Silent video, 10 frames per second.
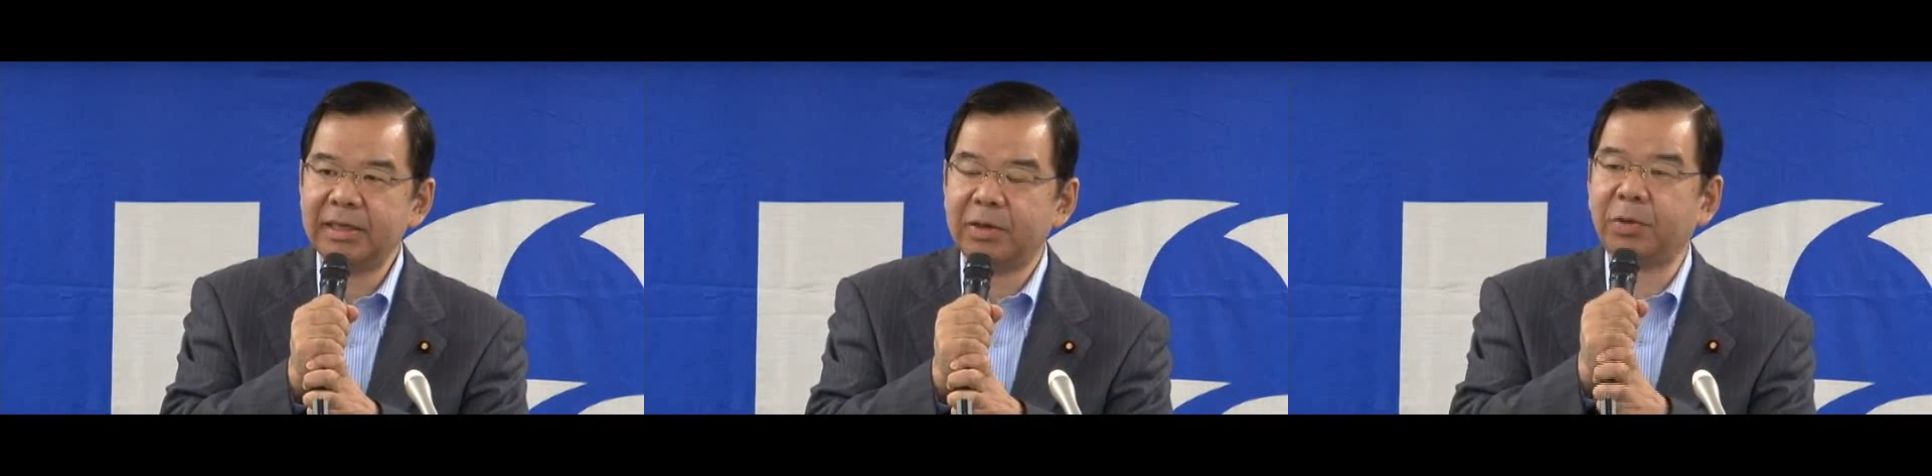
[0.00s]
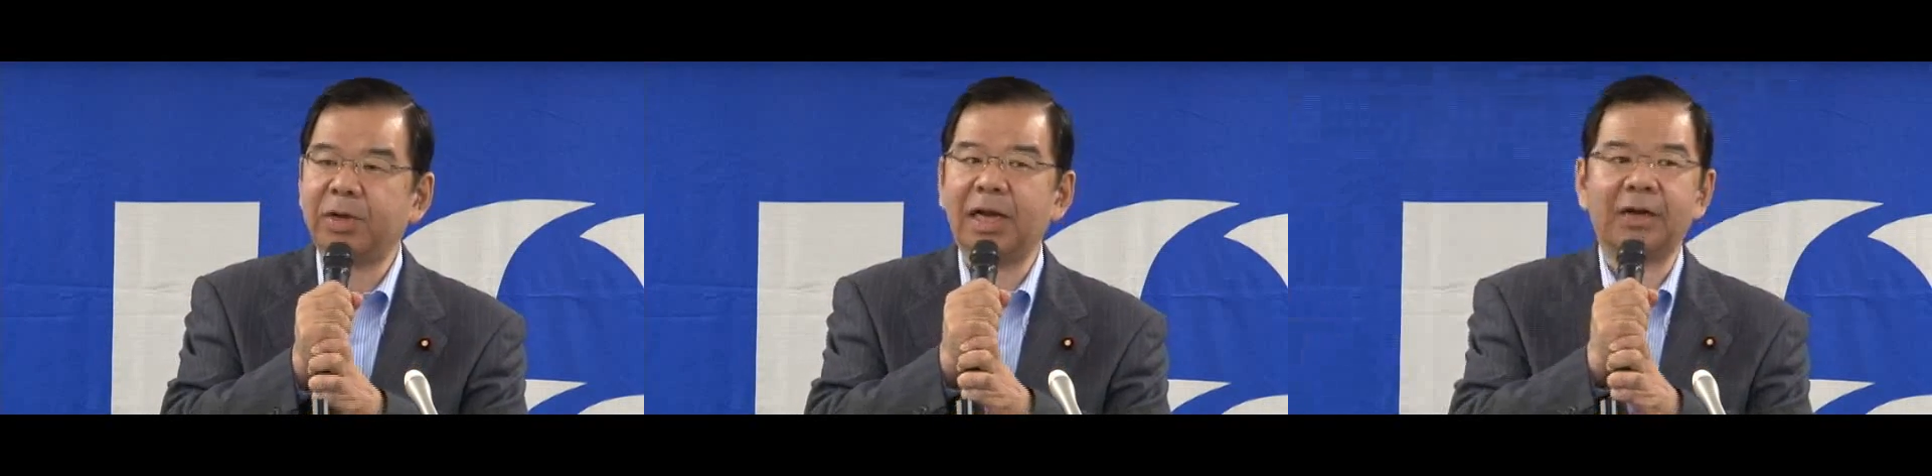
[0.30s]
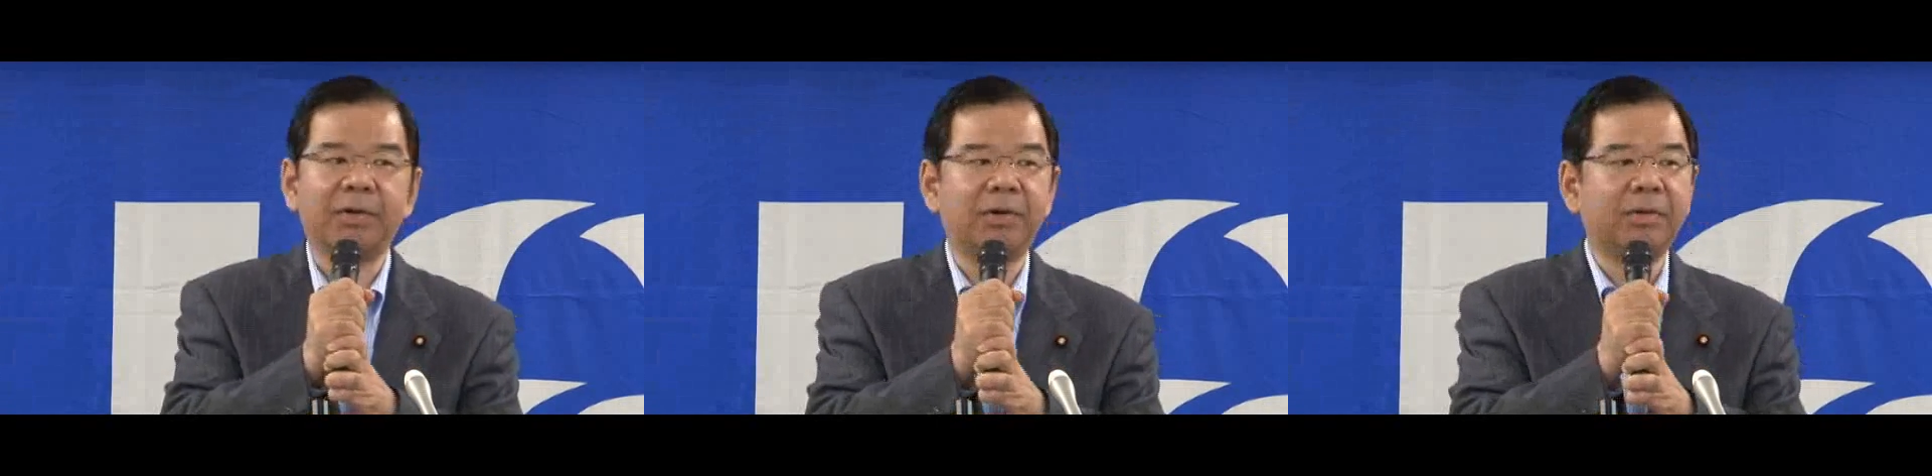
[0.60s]
心か
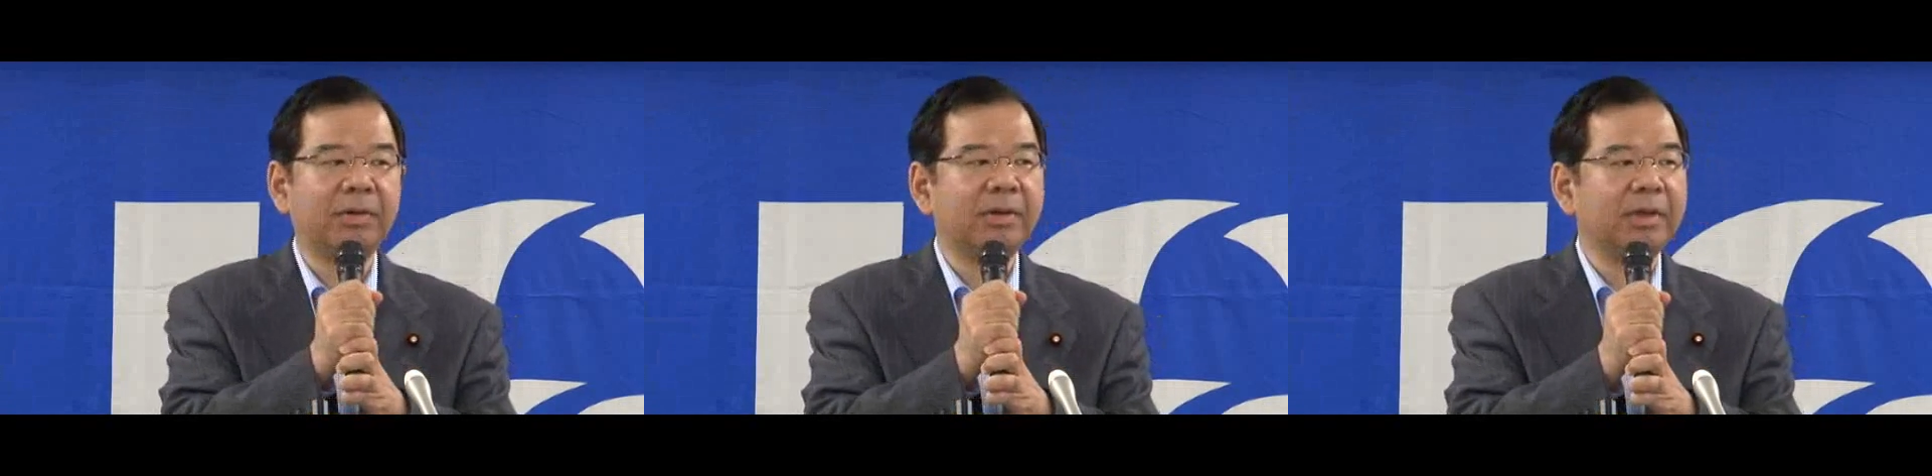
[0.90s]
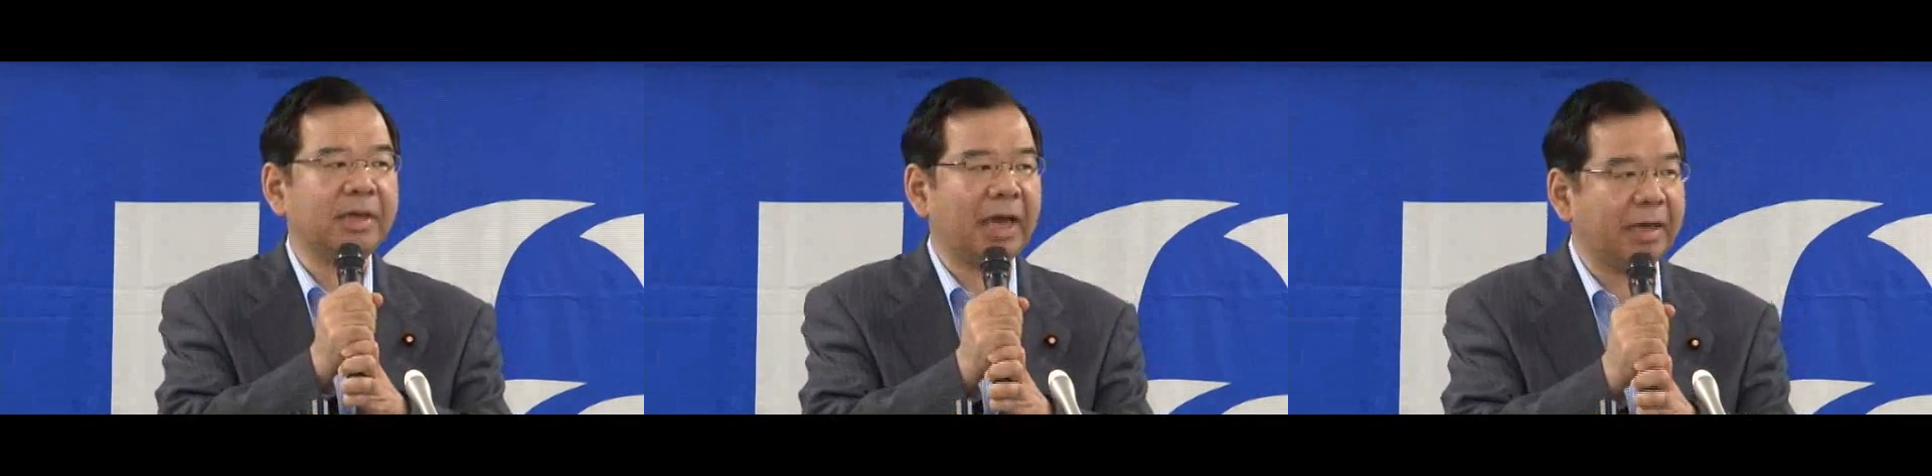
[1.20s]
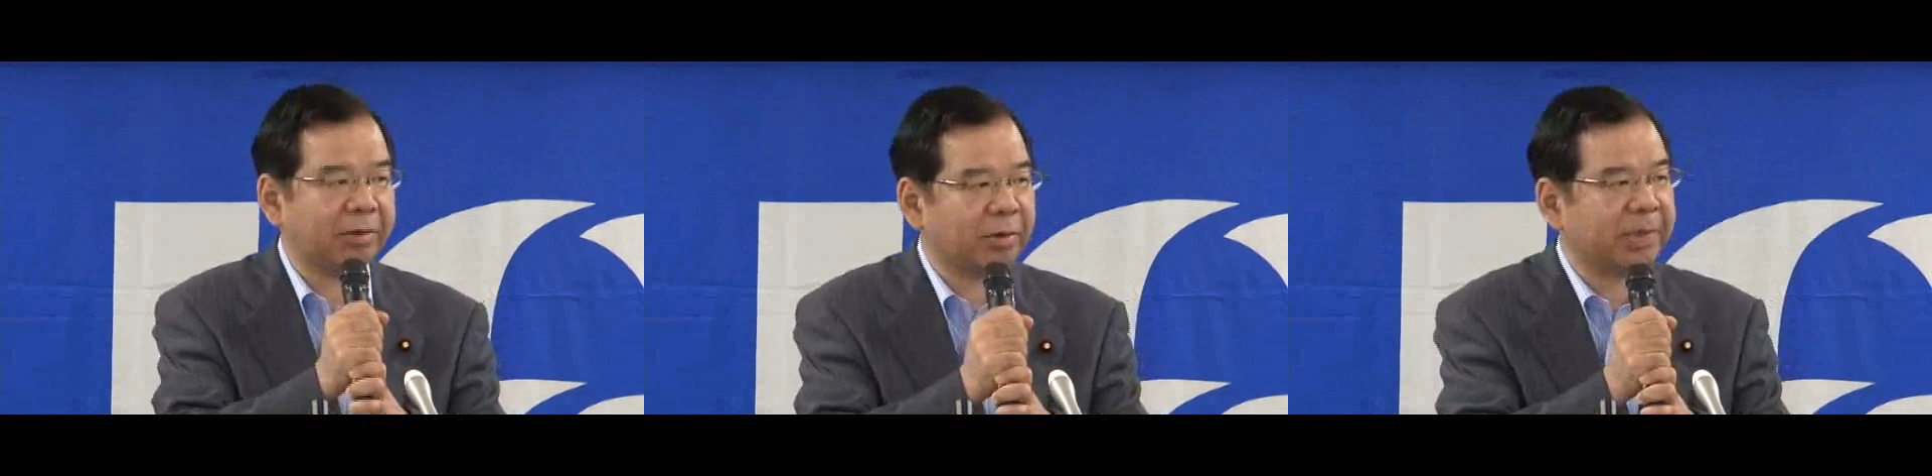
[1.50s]
らの敬
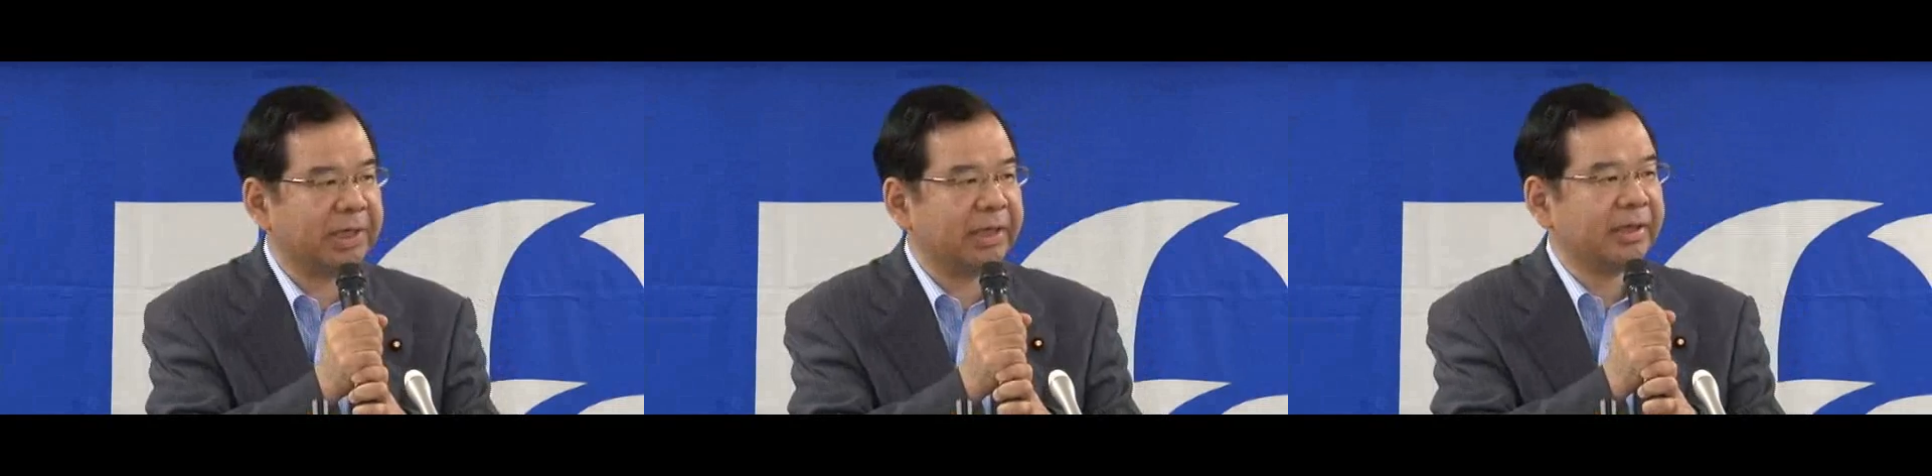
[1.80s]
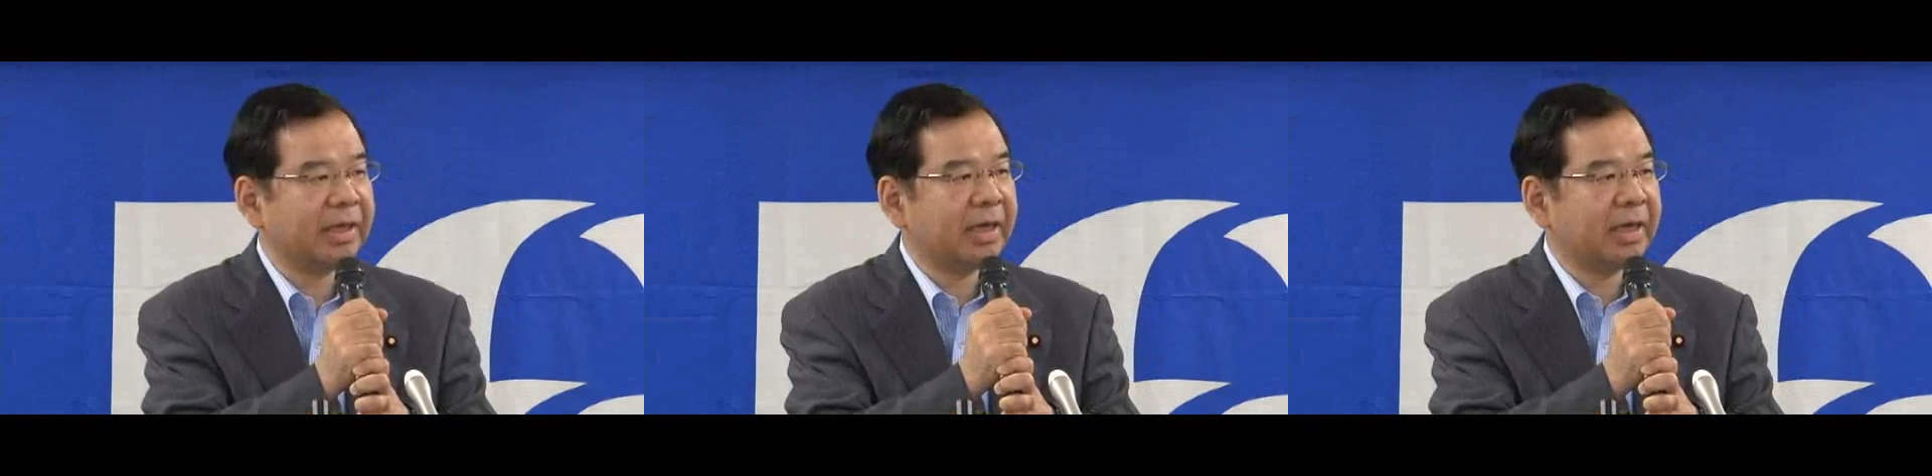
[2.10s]
意とともに